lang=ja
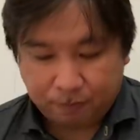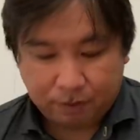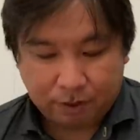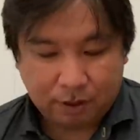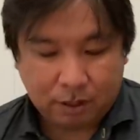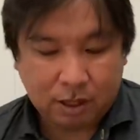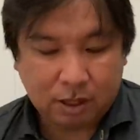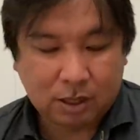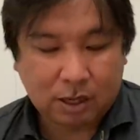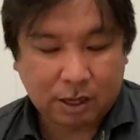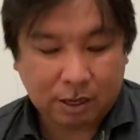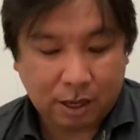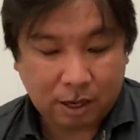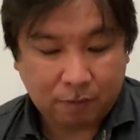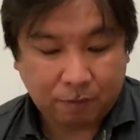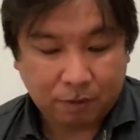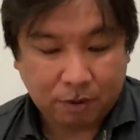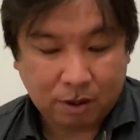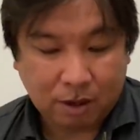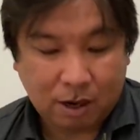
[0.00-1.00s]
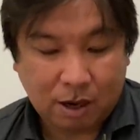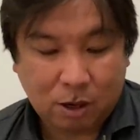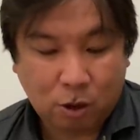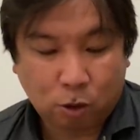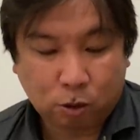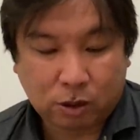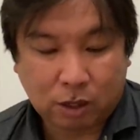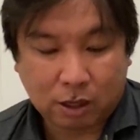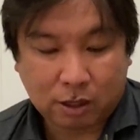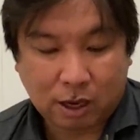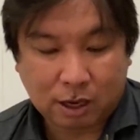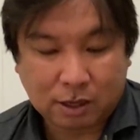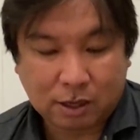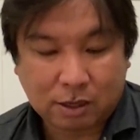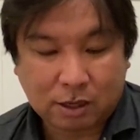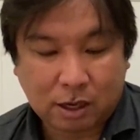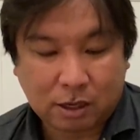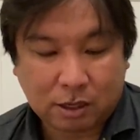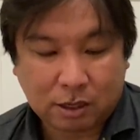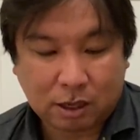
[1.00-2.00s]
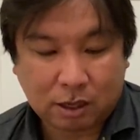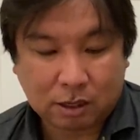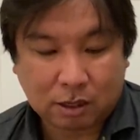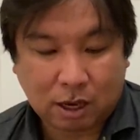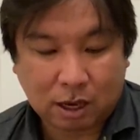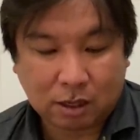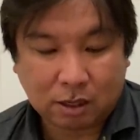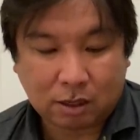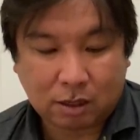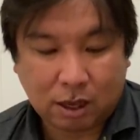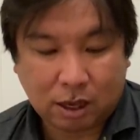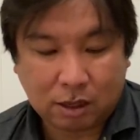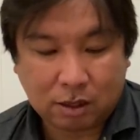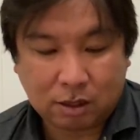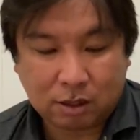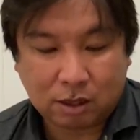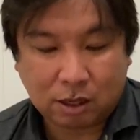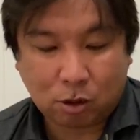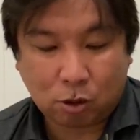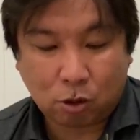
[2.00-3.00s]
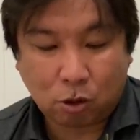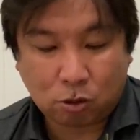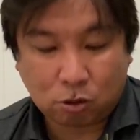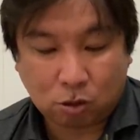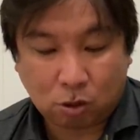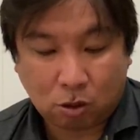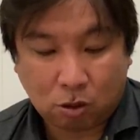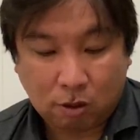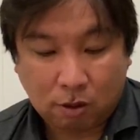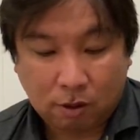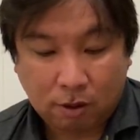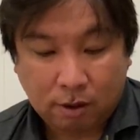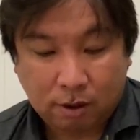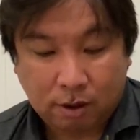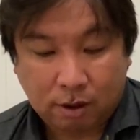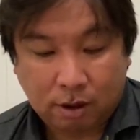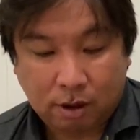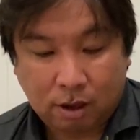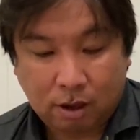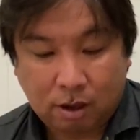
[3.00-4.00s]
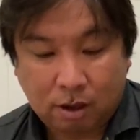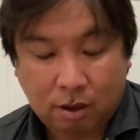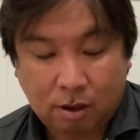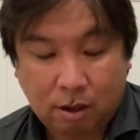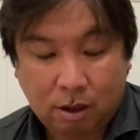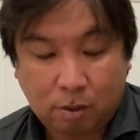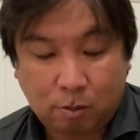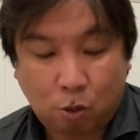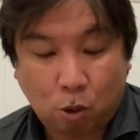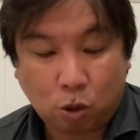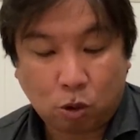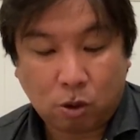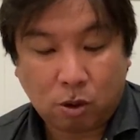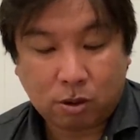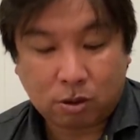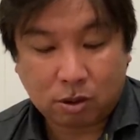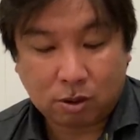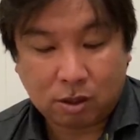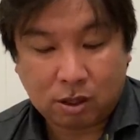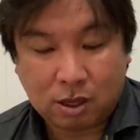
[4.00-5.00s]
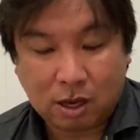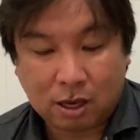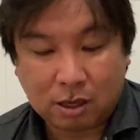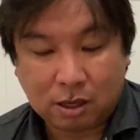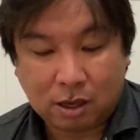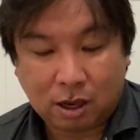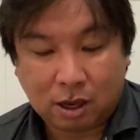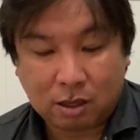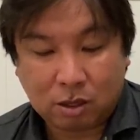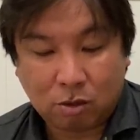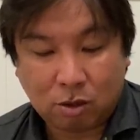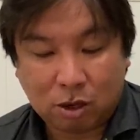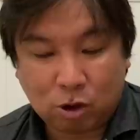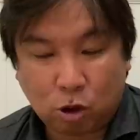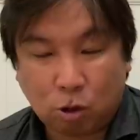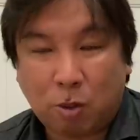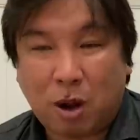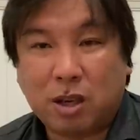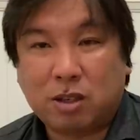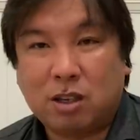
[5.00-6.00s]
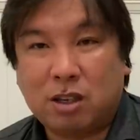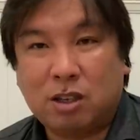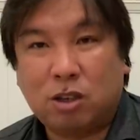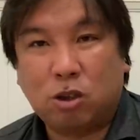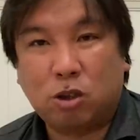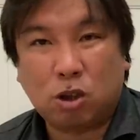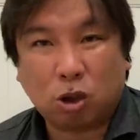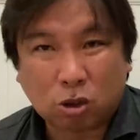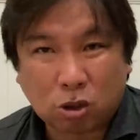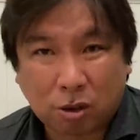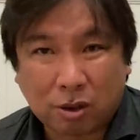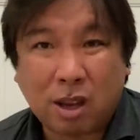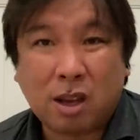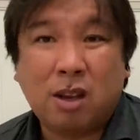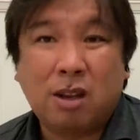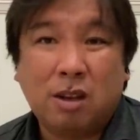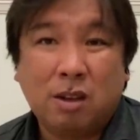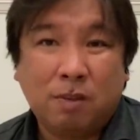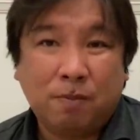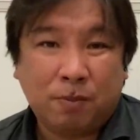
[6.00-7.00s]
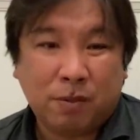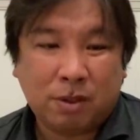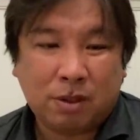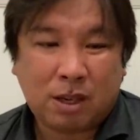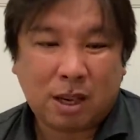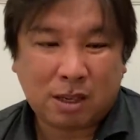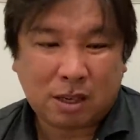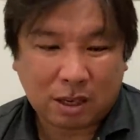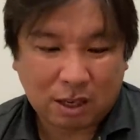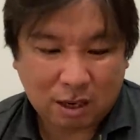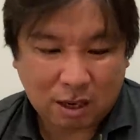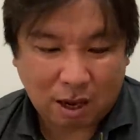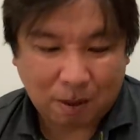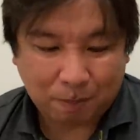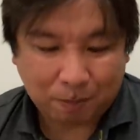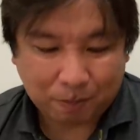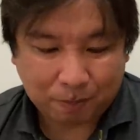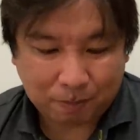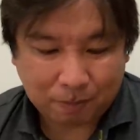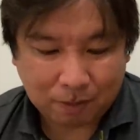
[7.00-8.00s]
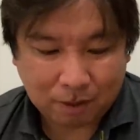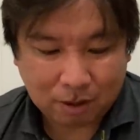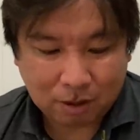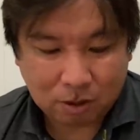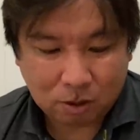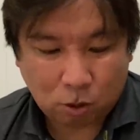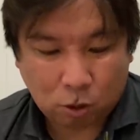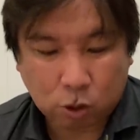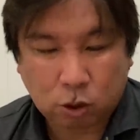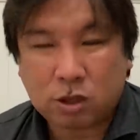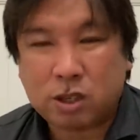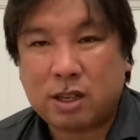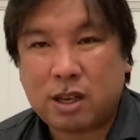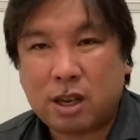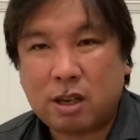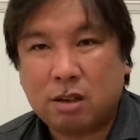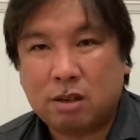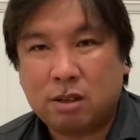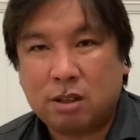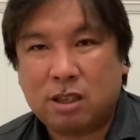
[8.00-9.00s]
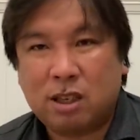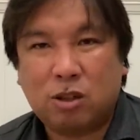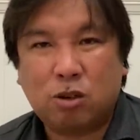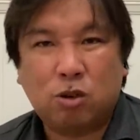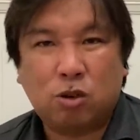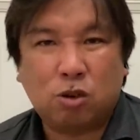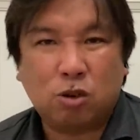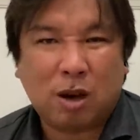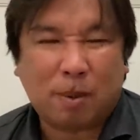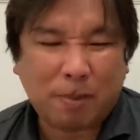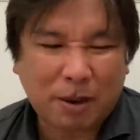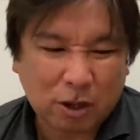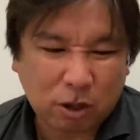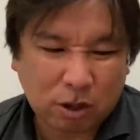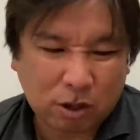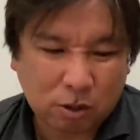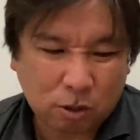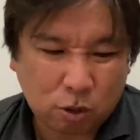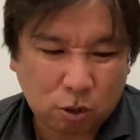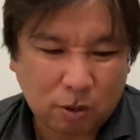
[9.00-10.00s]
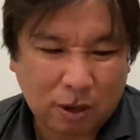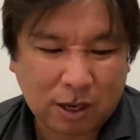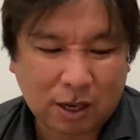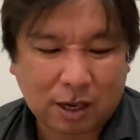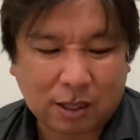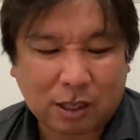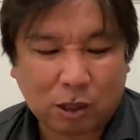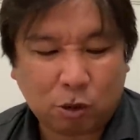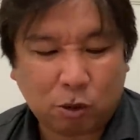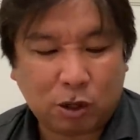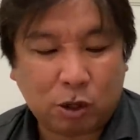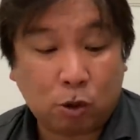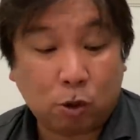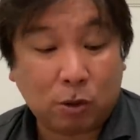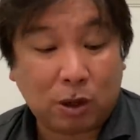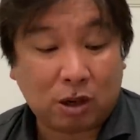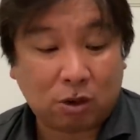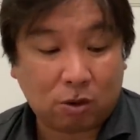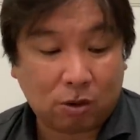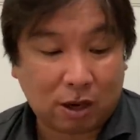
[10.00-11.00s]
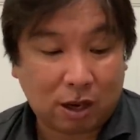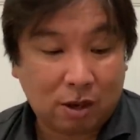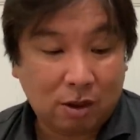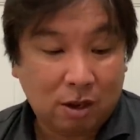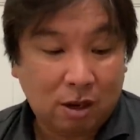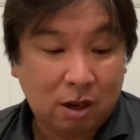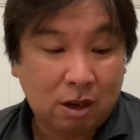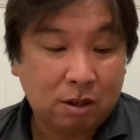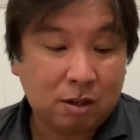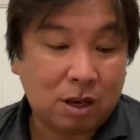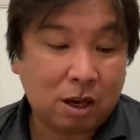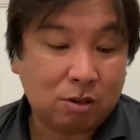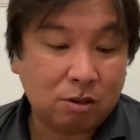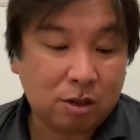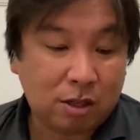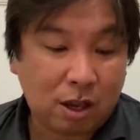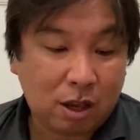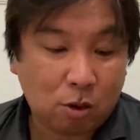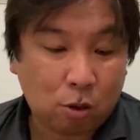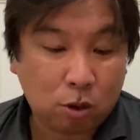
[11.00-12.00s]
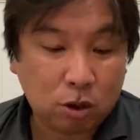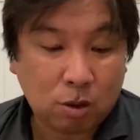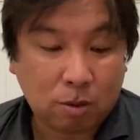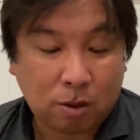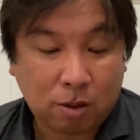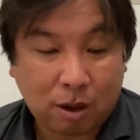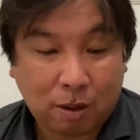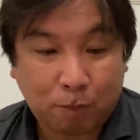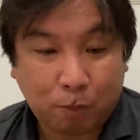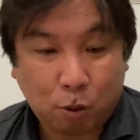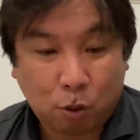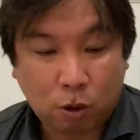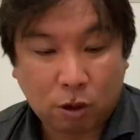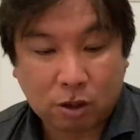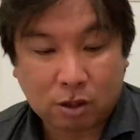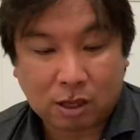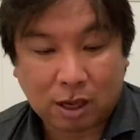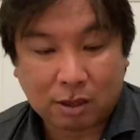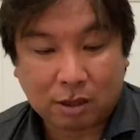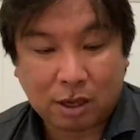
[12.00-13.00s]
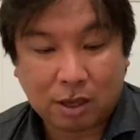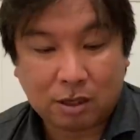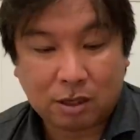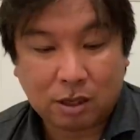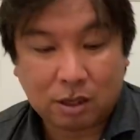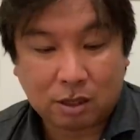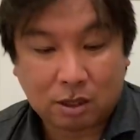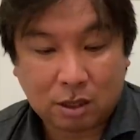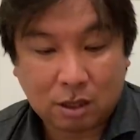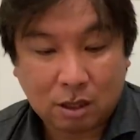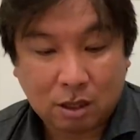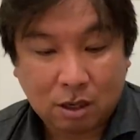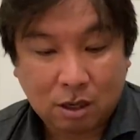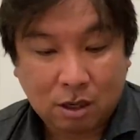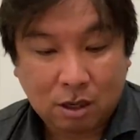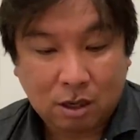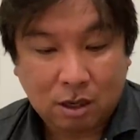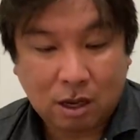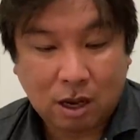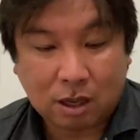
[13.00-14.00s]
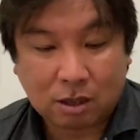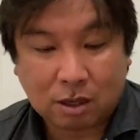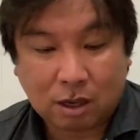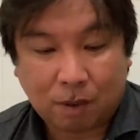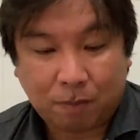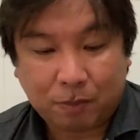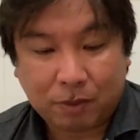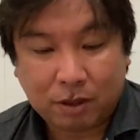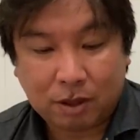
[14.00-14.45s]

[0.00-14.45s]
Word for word: 岸がね、えー、ロッテ対戦成績3.06の、えー、防御率、被安打が2割5分8厘とちょっとね、成績が今年ね、シーズン中あんまり振るわなかったところでどうなるのか。逆にね、小島は防御率3.11、被安打